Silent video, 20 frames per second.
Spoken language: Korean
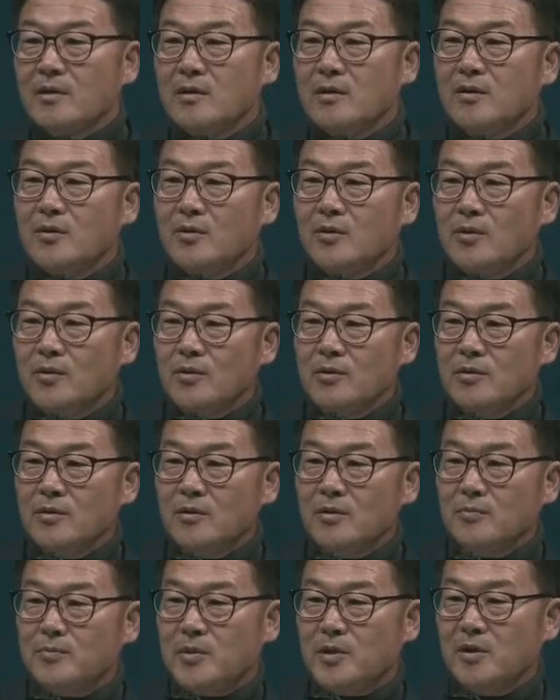그리고는
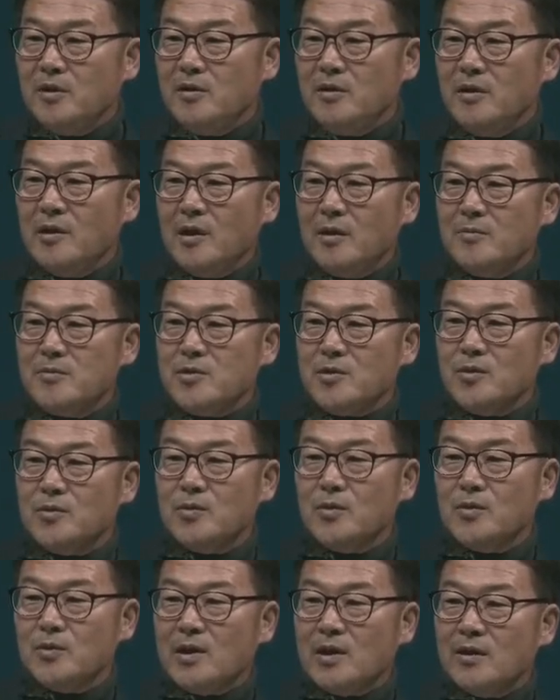그 빌리그램
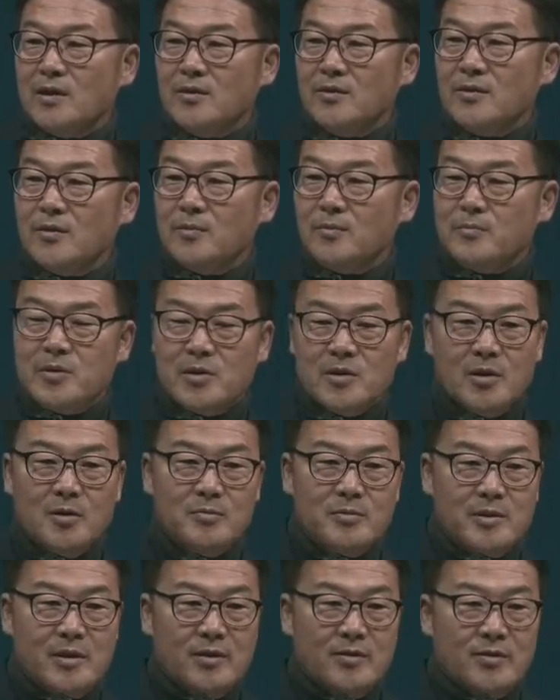전도단에서
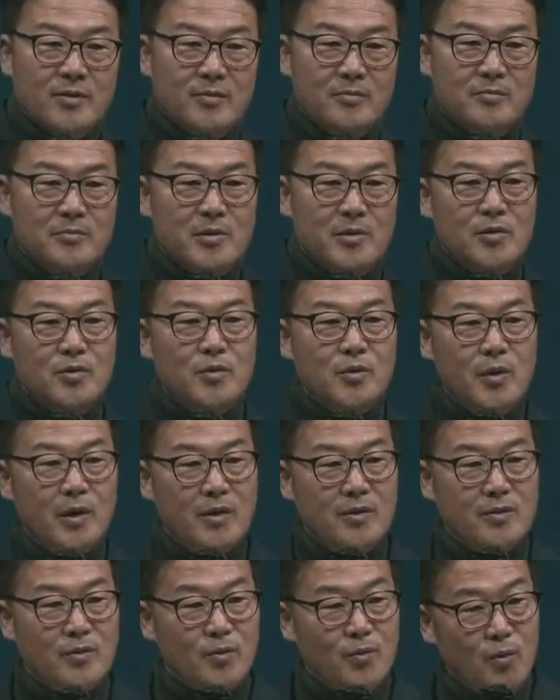픽업돼서 미국에
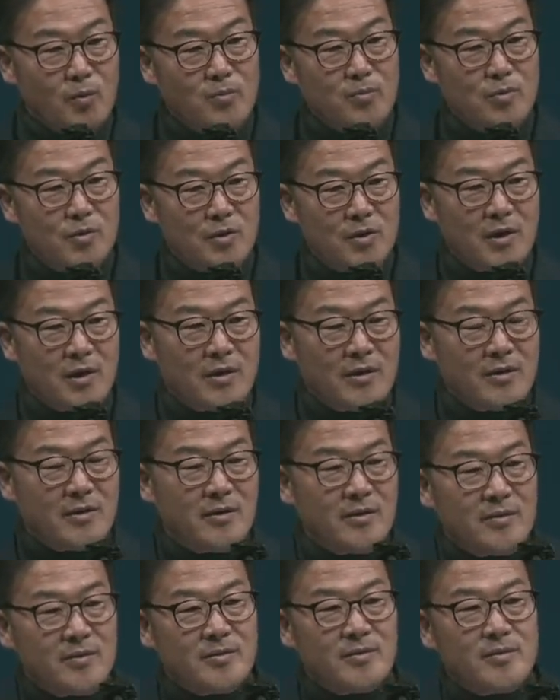와서 공부를 하게
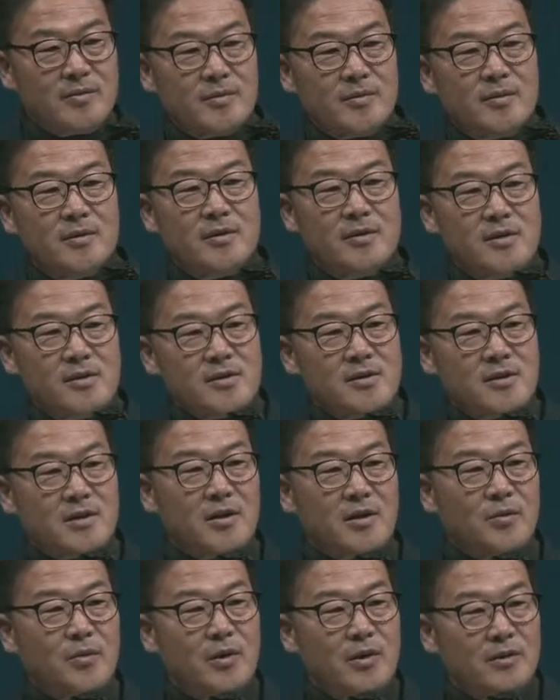돼요.
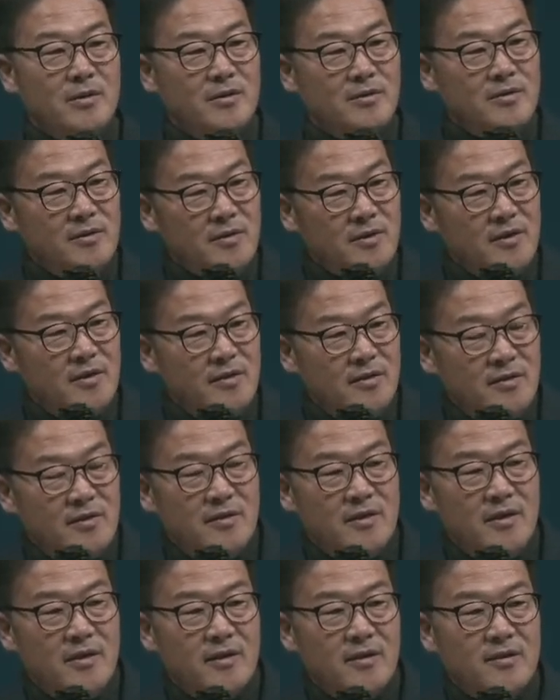시카고에 있는 트린티
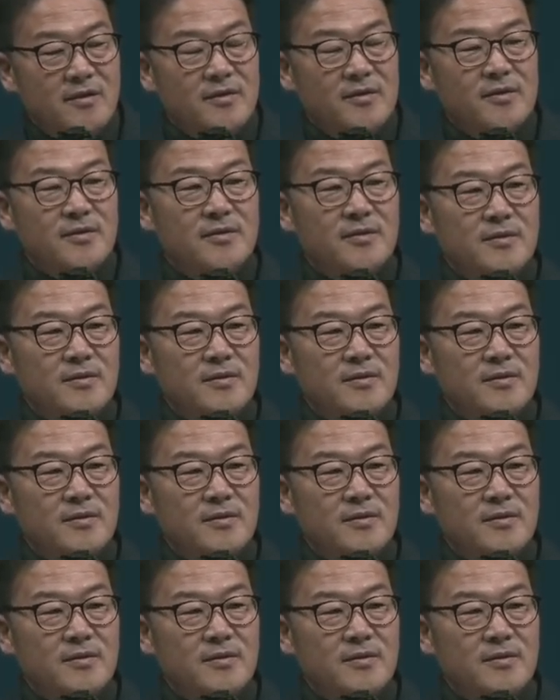대학에서.